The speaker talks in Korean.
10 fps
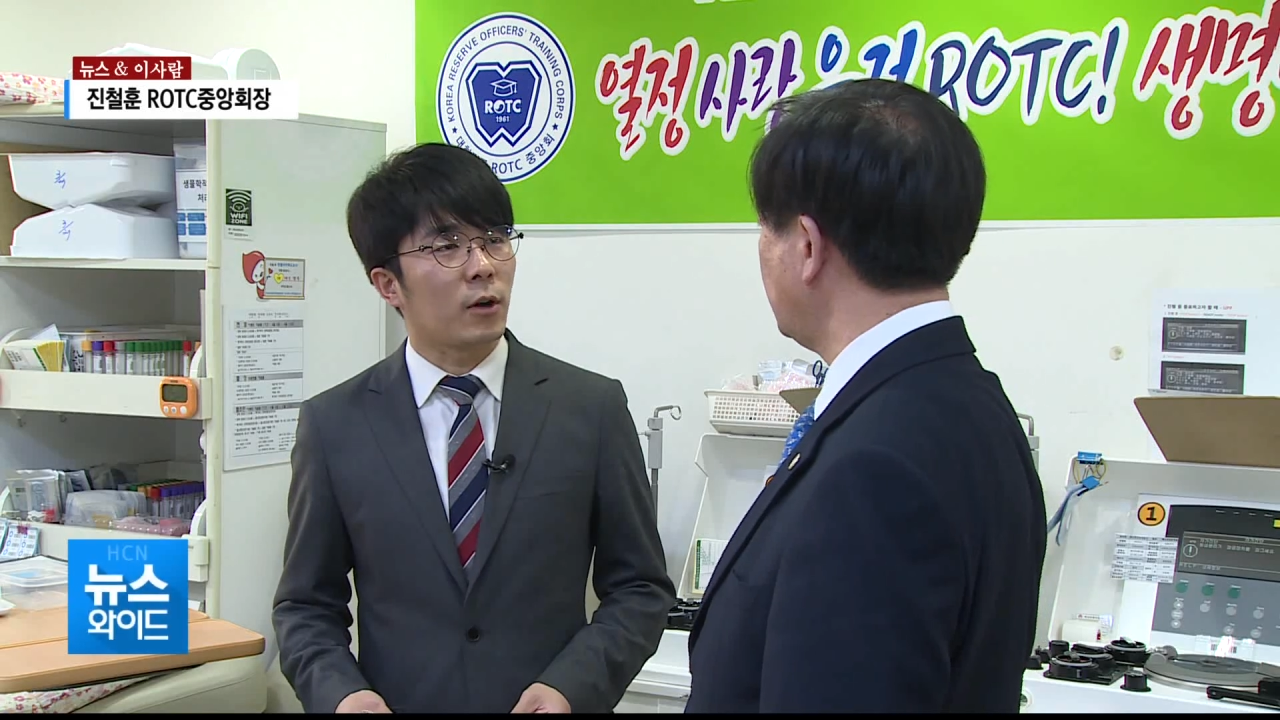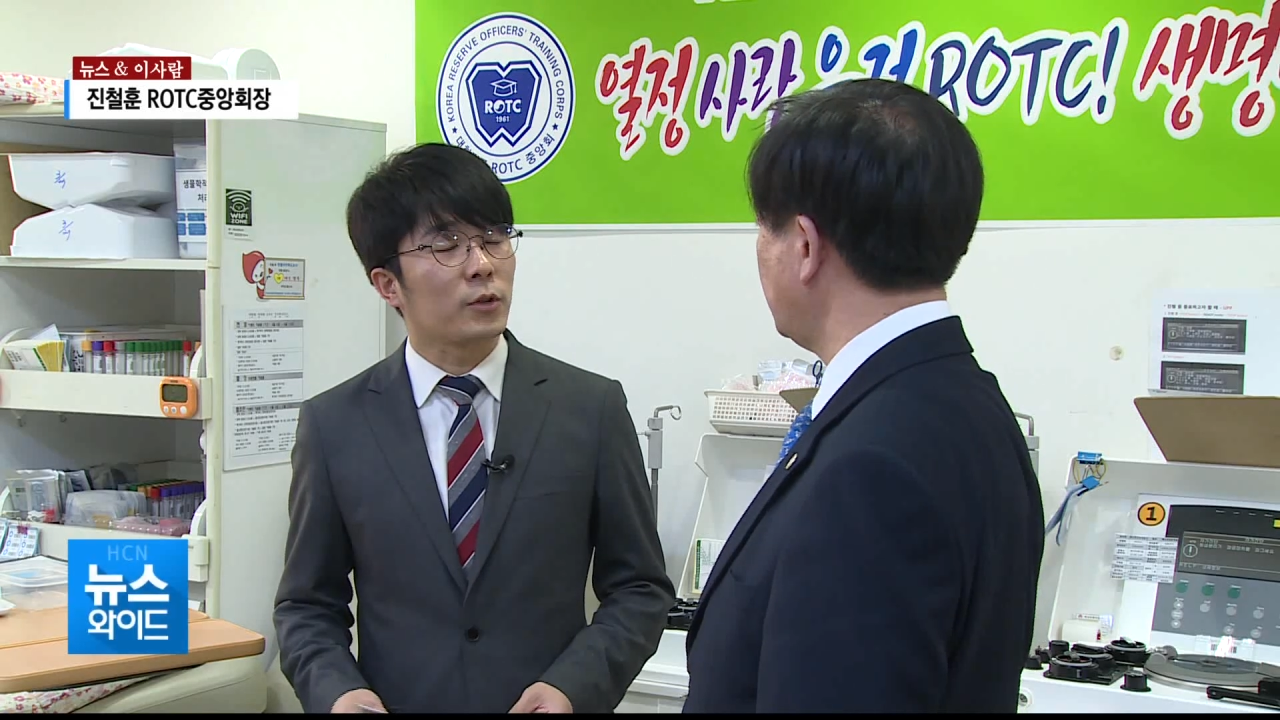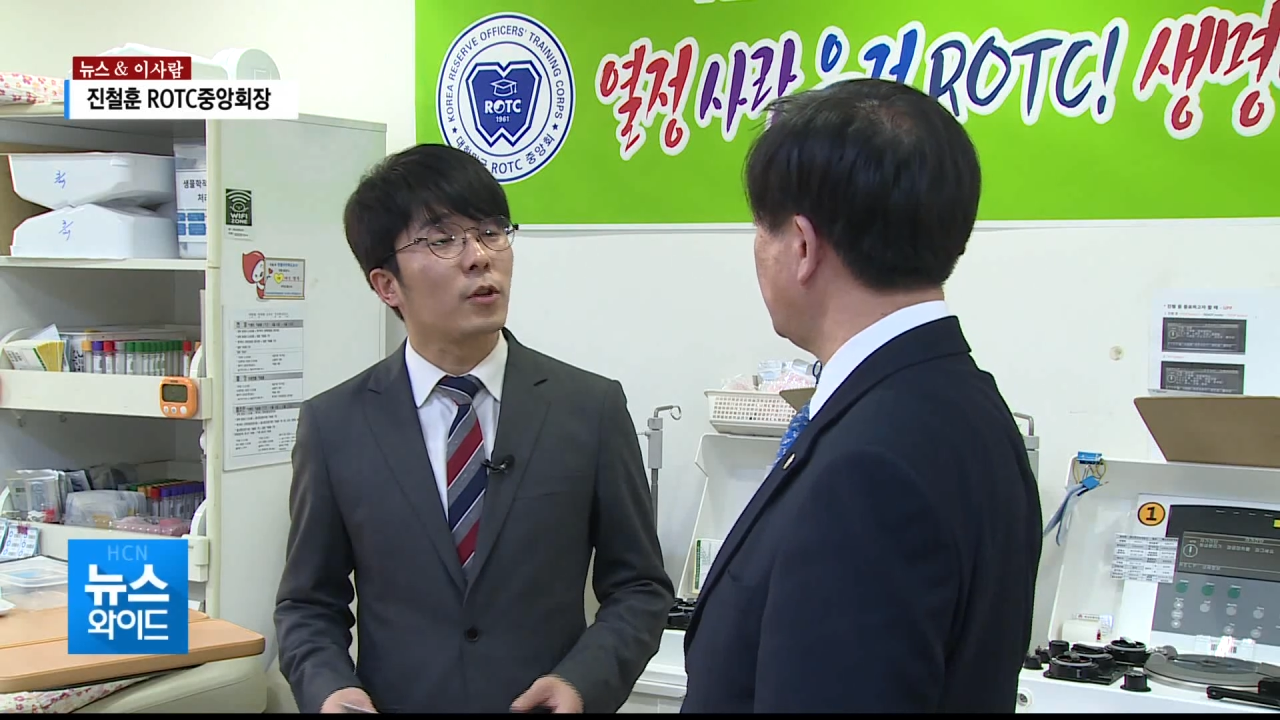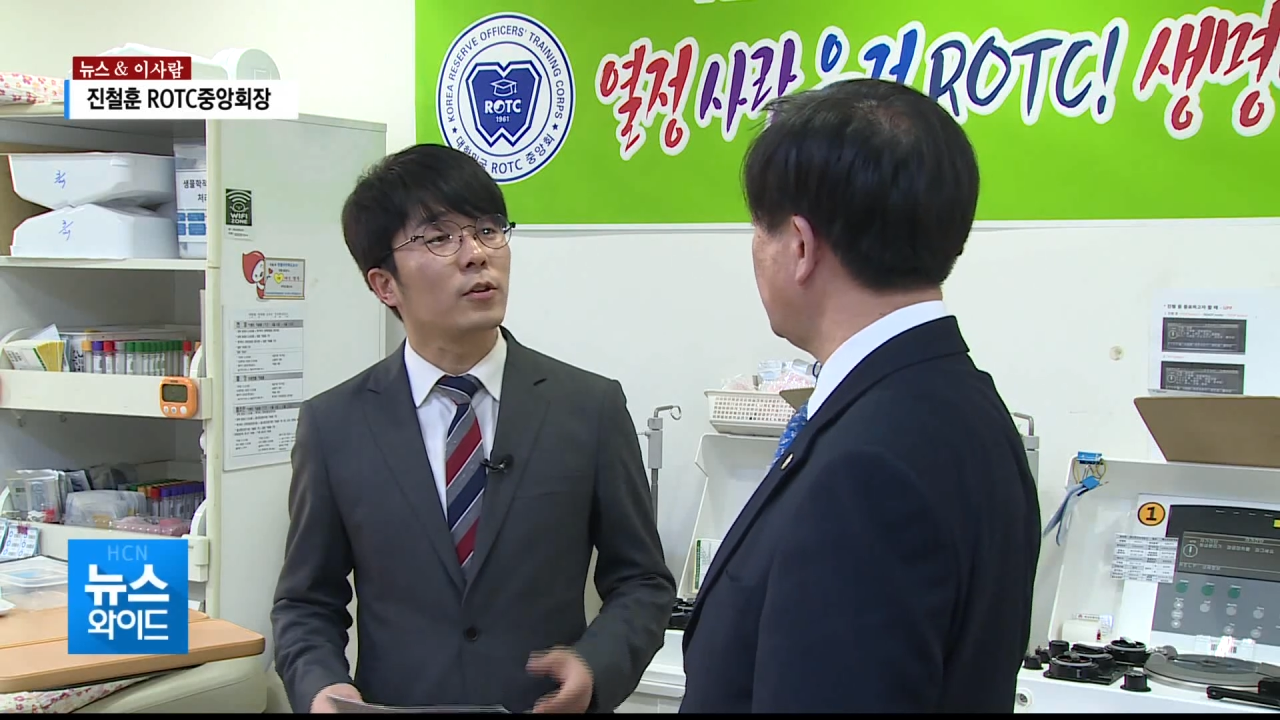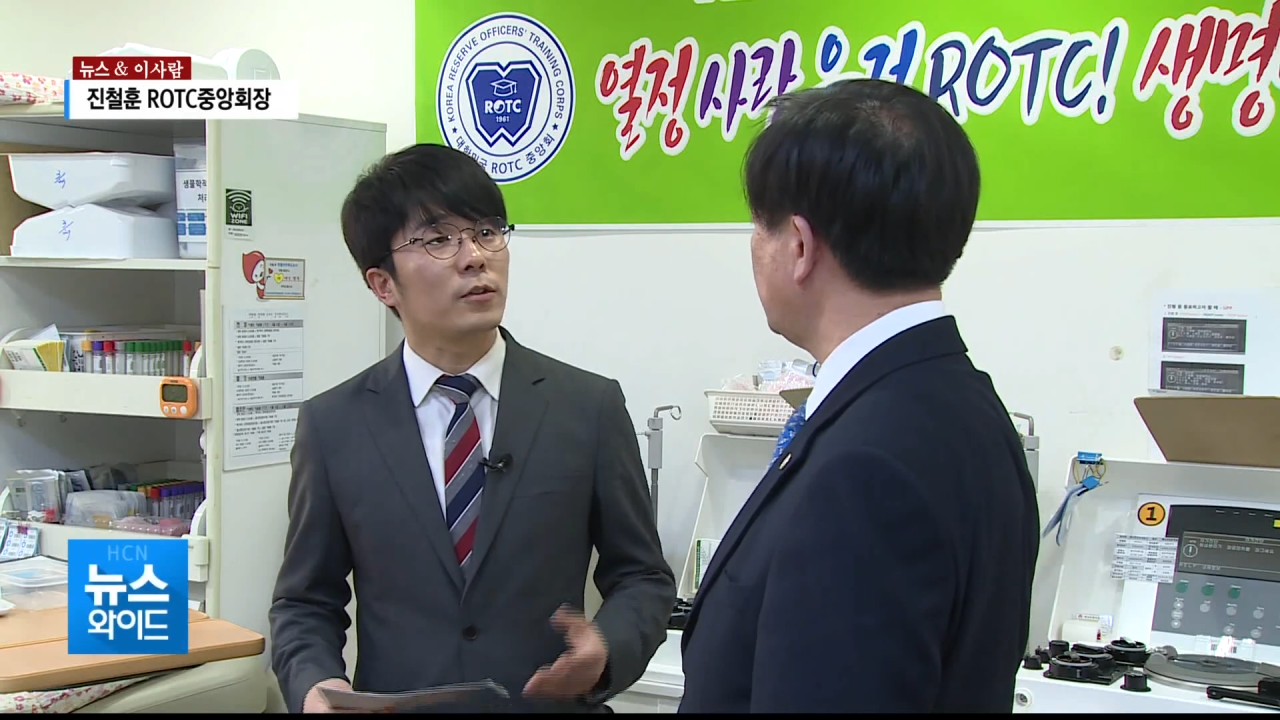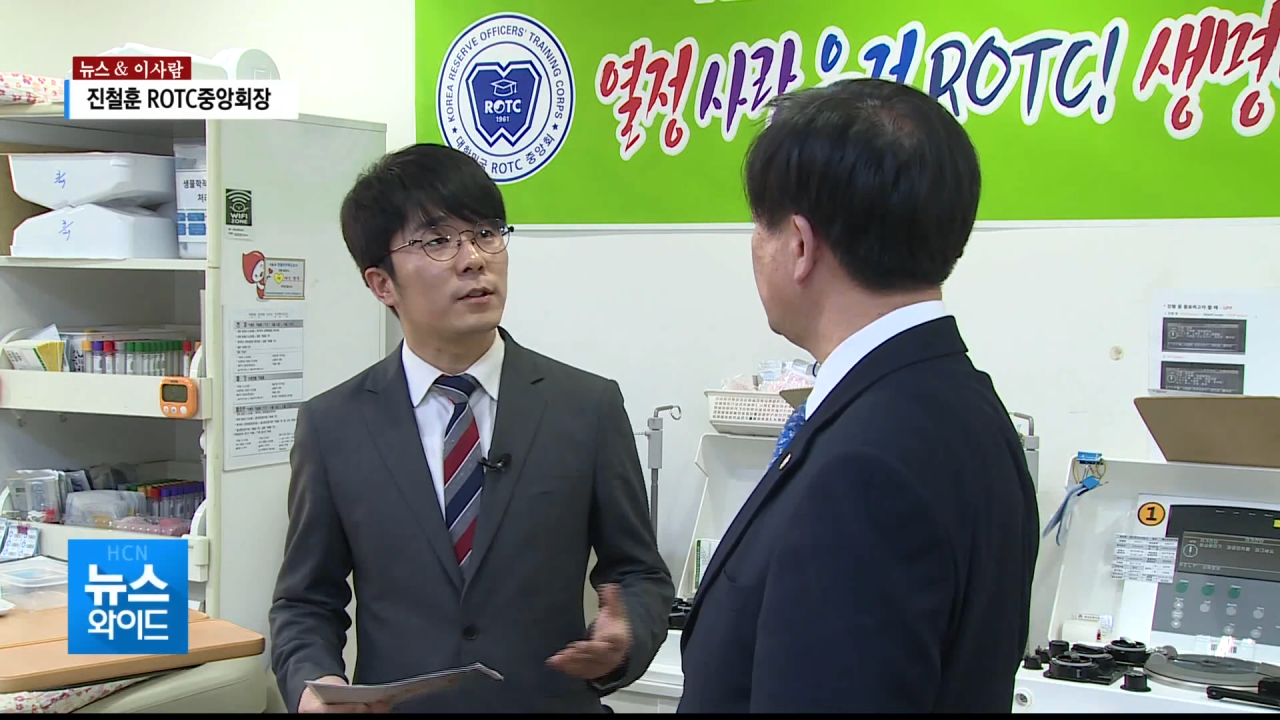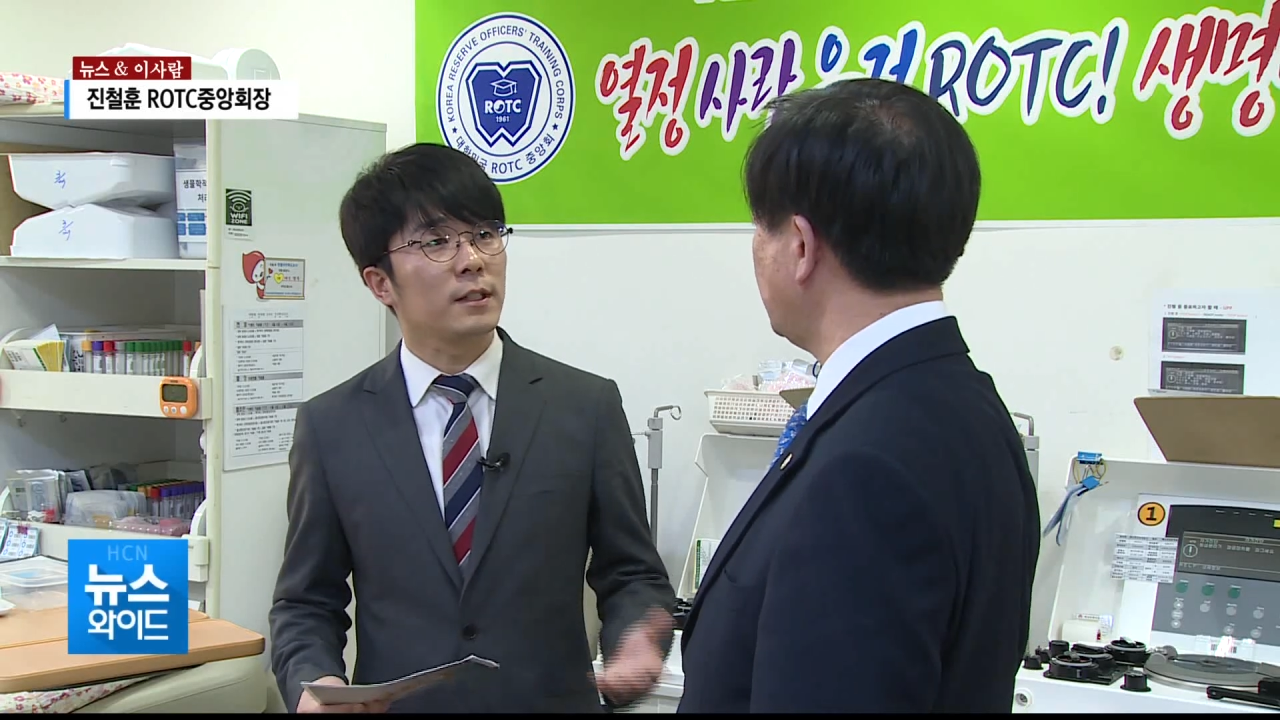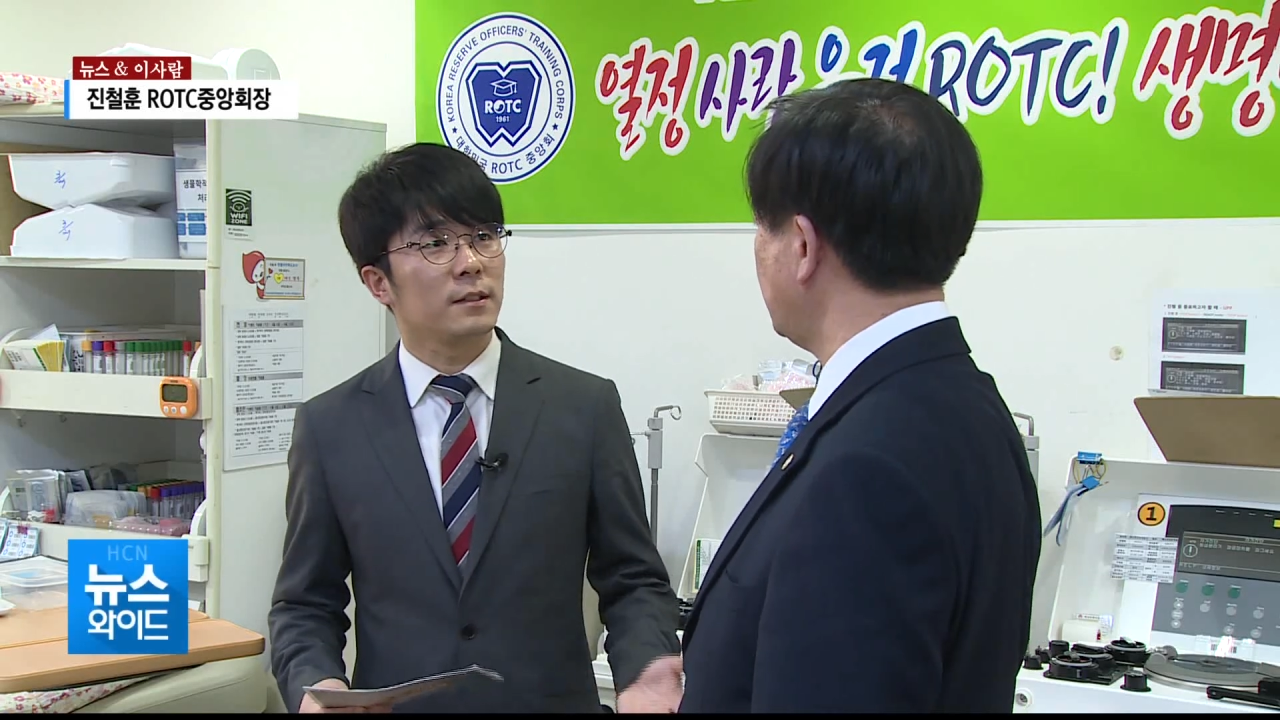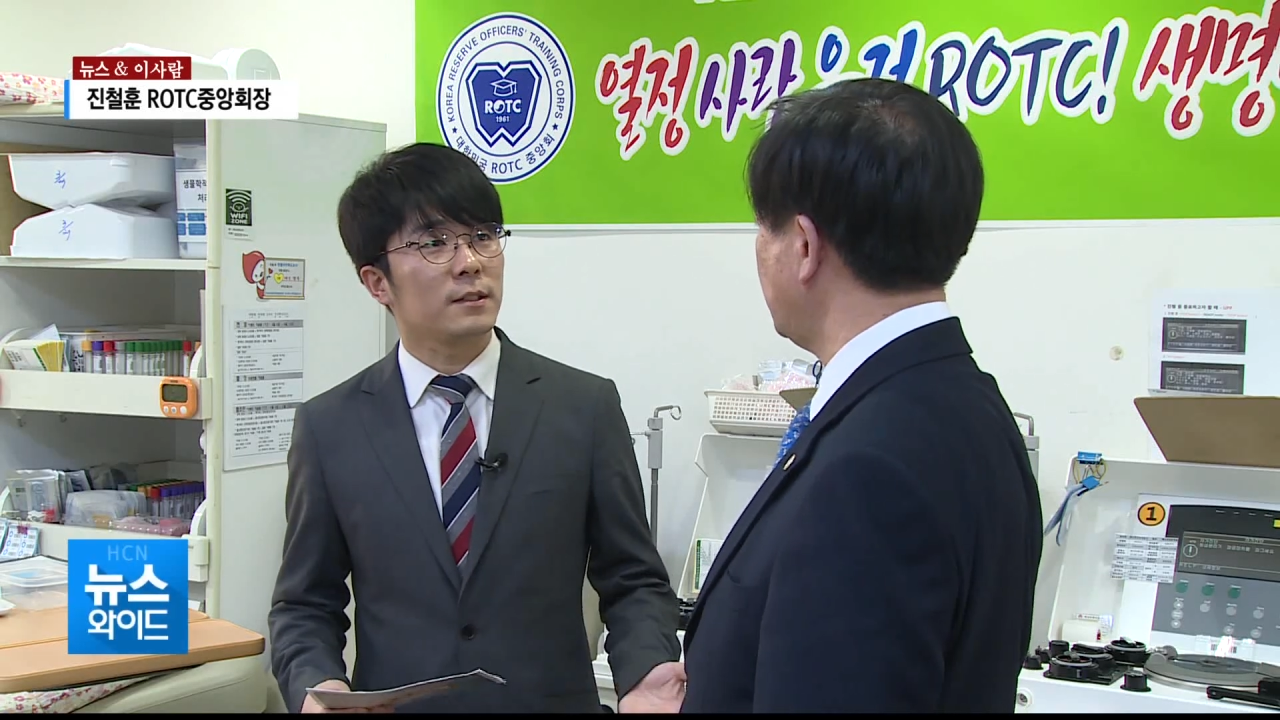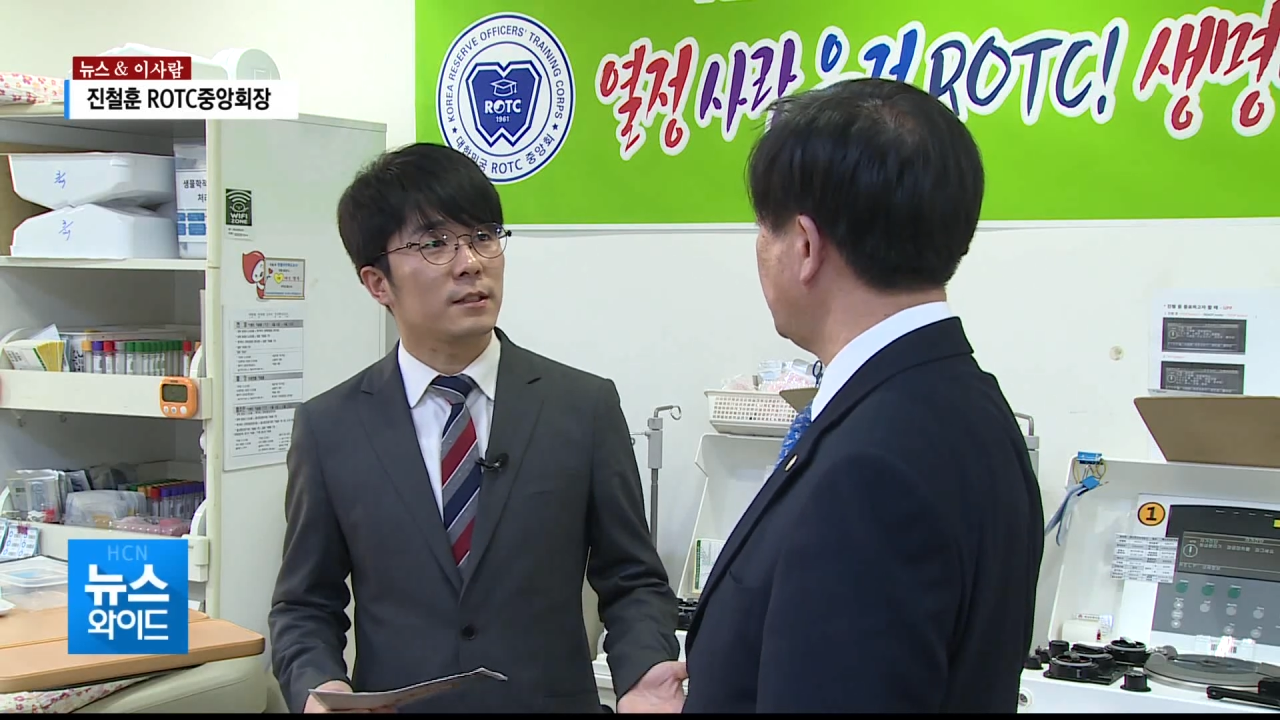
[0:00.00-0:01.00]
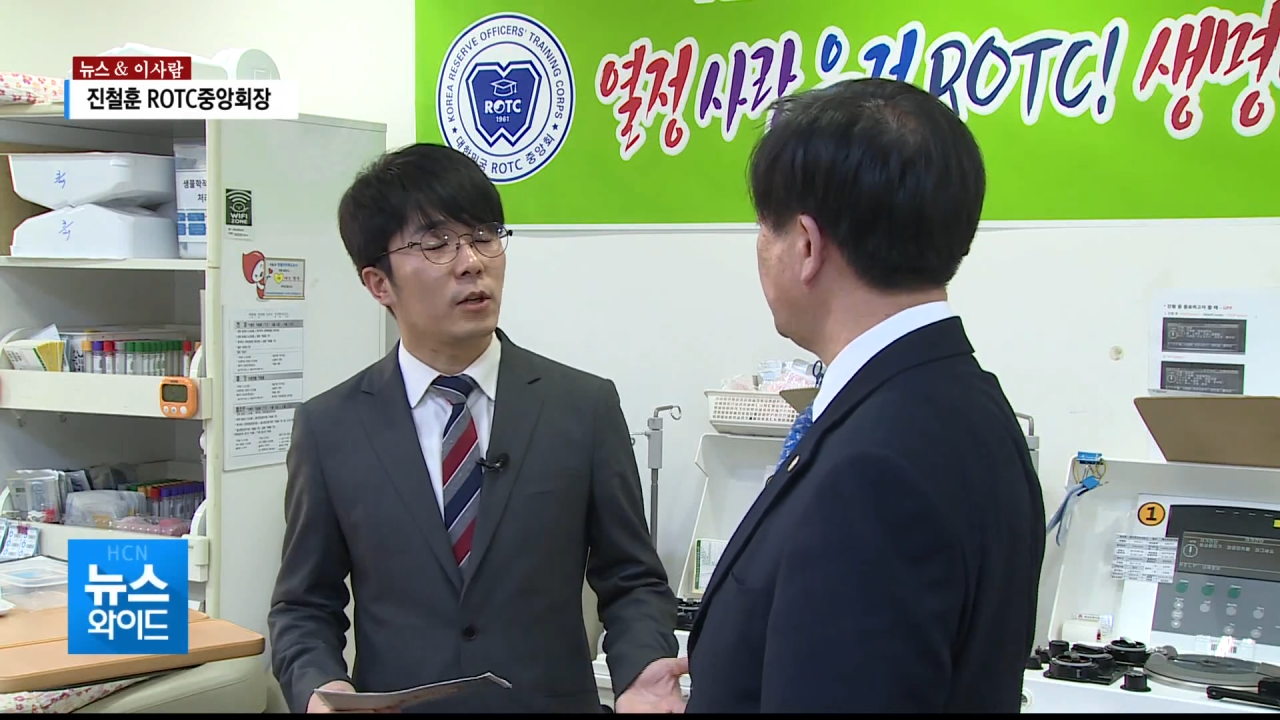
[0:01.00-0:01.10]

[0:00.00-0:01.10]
어떤 것들이 있는지